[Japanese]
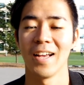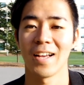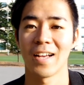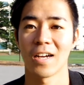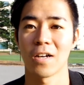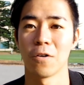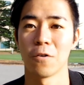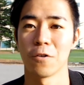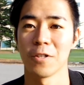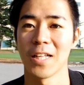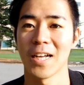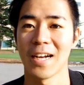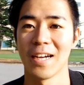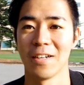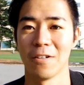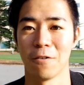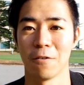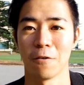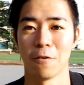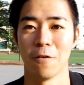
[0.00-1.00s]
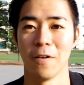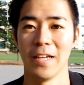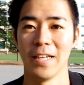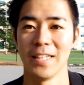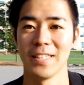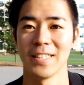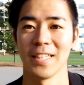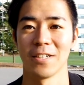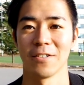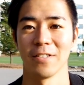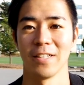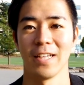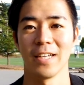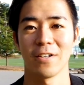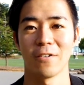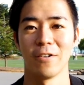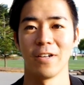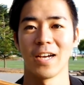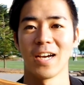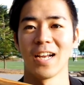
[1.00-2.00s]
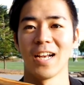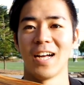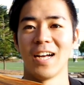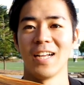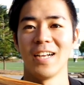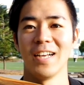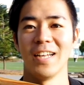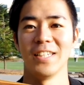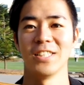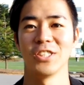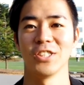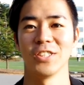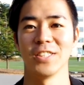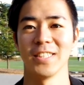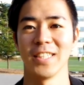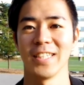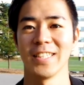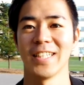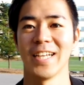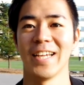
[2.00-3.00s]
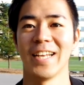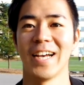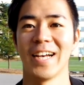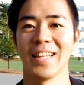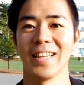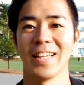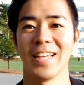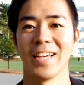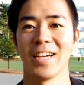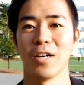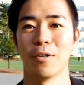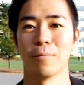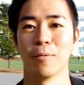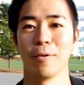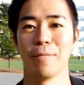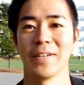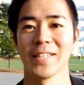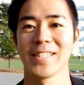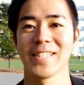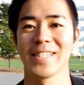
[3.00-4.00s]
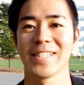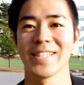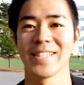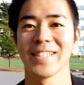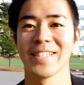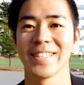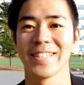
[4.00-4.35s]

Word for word: 学校の中の公園に来たので、これから練習していきたいなって思います。